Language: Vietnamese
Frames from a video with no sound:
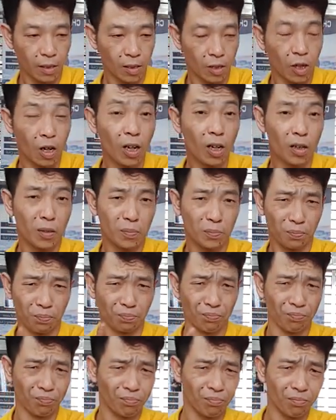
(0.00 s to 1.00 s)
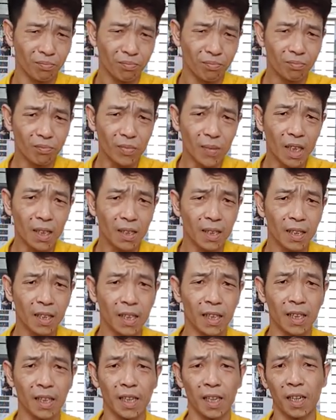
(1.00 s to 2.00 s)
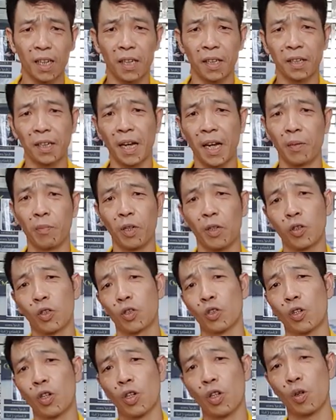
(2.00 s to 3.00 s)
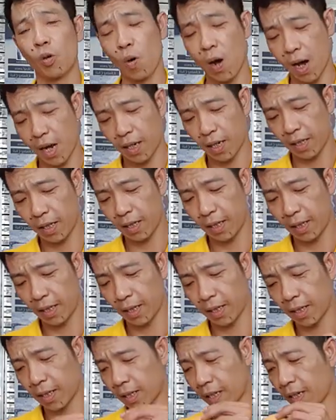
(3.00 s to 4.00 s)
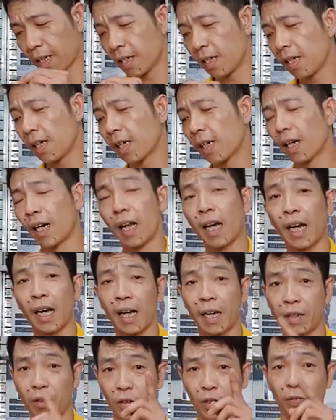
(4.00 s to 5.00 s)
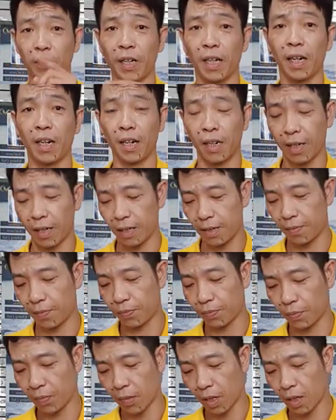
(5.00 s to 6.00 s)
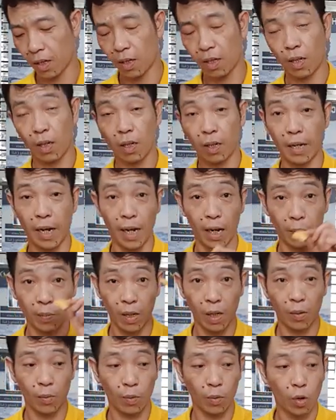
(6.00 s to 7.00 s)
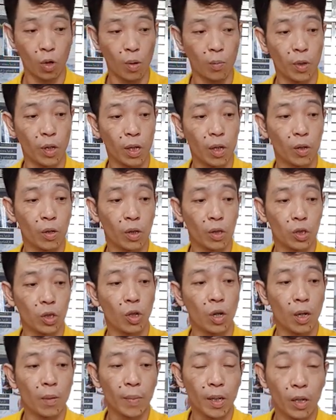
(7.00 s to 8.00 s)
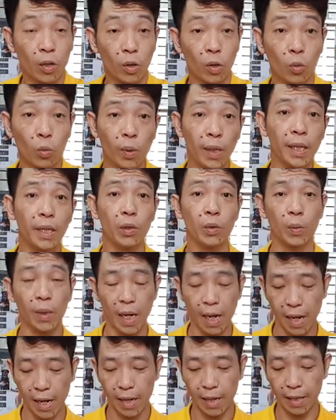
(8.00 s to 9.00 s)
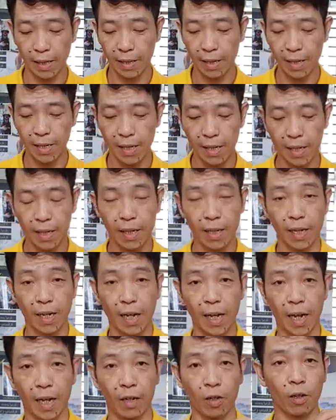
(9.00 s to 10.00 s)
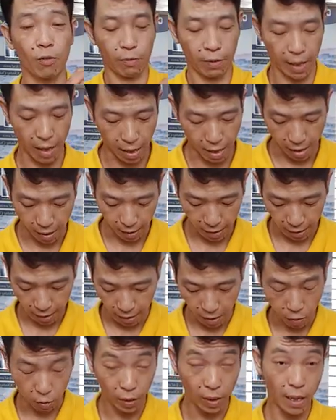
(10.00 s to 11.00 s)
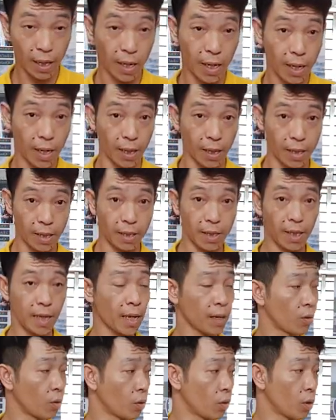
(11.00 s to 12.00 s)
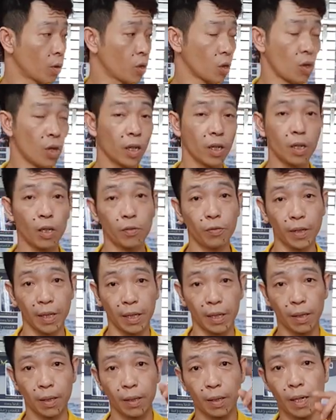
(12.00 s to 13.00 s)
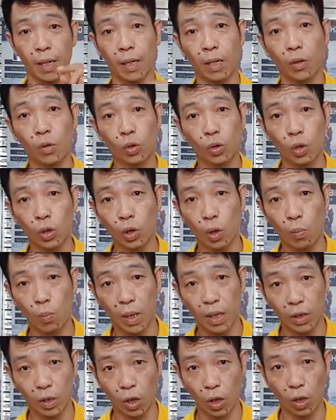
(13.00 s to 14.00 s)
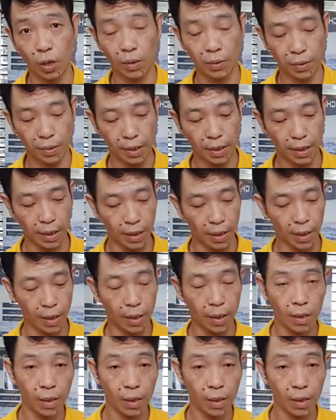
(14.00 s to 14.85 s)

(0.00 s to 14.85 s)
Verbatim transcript: đó. Thì uh, để mà con chó nó ngoan đấy thì tất nhiên là nó phải ở, để mà có một cái con chó mà nó đúng ý chúng ta ấy, tất nhiên là nó phải ở cái đầu tiên là cái gen của con chó, nó phải là cái con chó thông minh rồi thì